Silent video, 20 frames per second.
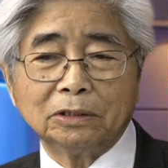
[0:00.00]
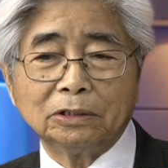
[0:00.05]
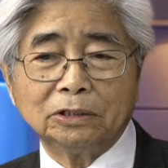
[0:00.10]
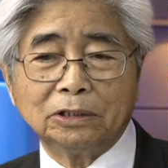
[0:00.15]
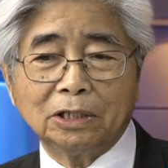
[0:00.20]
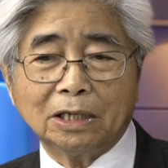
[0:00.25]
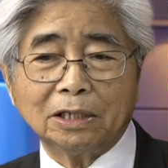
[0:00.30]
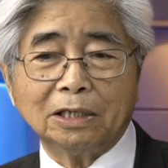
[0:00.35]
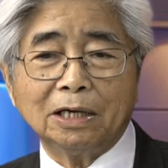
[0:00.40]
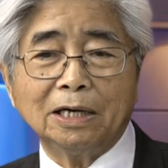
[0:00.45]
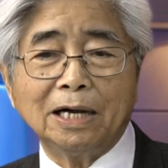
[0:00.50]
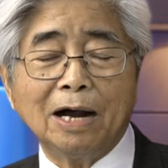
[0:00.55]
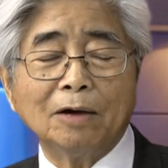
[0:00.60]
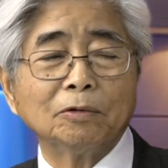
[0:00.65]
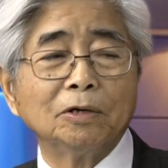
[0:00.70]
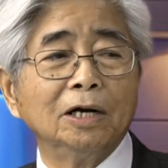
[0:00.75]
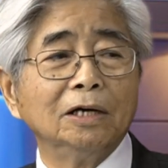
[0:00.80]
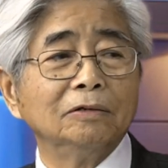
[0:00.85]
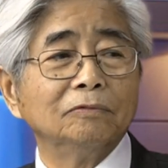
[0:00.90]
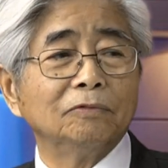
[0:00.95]
rất là
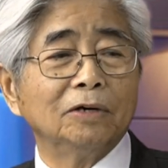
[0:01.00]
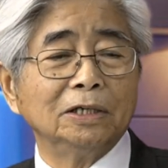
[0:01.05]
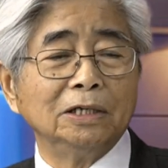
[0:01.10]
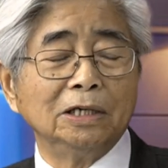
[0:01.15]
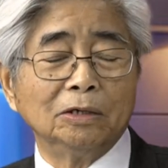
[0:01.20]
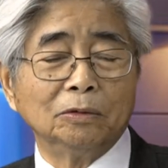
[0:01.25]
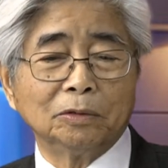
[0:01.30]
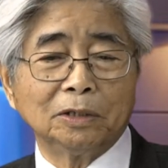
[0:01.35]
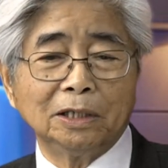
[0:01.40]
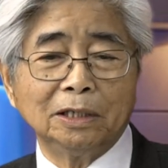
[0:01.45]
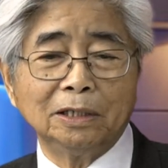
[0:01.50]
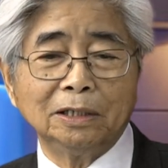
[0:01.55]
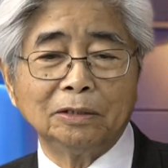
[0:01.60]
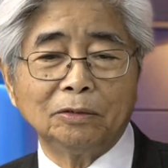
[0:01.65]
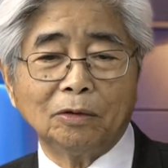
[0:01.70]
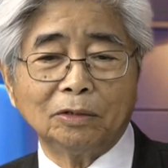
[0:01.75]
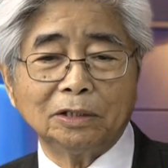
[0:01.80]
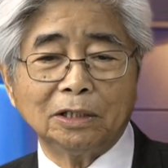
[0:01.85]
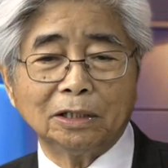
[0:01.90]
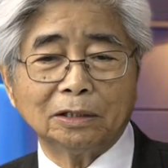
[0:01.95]
đau đớn và nhiều khi
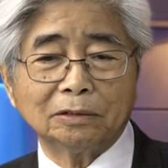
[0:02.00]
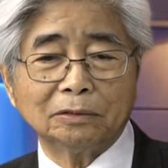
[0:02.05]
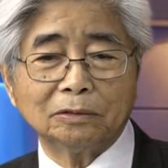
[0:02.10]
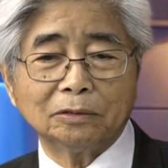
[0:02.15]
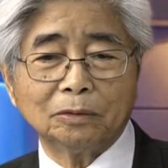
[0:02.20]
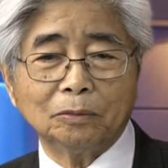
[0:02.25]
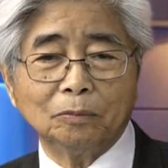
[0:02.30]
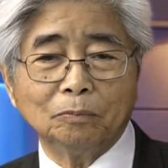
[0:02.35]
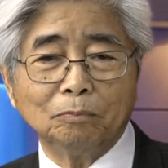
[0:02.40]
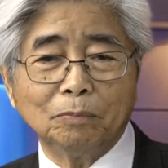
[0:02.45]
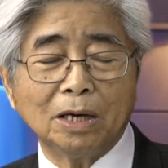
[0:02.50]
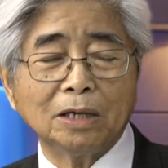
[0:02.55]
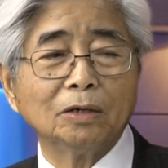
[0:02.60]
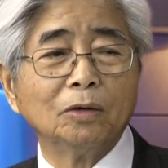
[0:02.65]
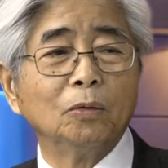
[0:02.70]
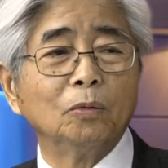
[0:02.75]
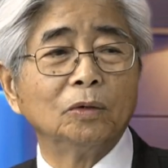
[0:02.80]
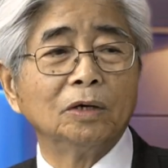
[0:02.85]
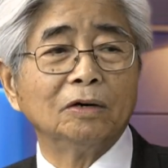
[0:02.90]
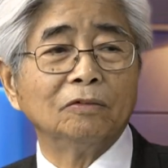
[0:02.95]
nói thiệt cũng mất
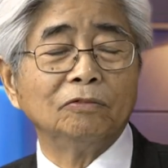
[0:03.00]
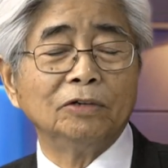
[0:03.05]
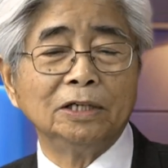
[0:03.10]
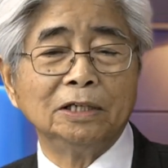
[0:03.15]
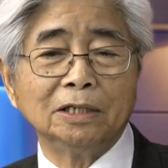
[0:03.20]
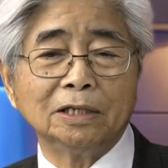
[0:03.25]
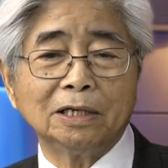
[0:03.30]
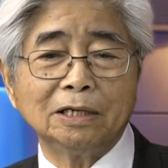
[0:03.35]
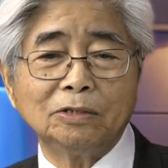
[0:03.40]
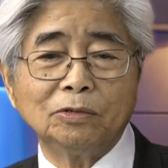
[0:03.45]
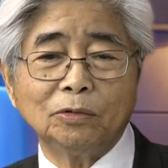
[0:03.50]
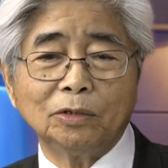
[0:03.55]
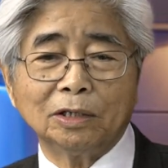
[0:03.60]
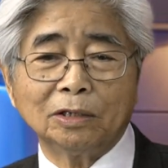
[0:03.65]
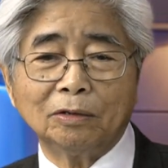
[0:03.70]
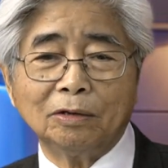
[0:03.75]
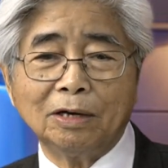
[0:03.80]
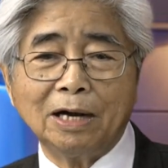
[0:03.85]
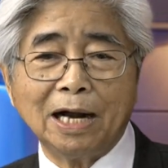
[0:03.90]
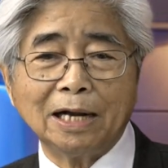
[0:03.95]
ngủ nữa vì những cái
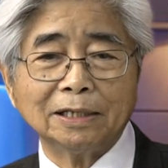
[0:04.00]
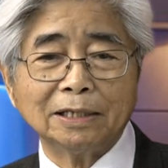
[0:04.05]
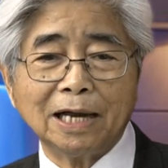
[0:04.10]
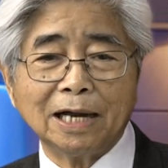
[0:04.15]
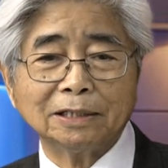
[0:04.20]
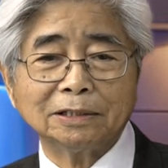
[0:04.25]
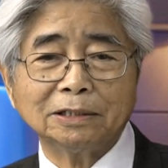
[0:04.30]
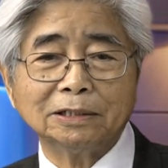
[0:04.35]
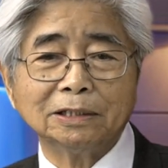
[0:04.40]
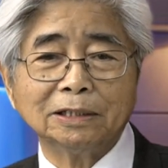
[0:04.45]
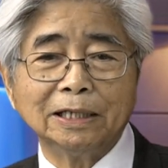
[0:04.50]
chuyện lăng nhăng chữ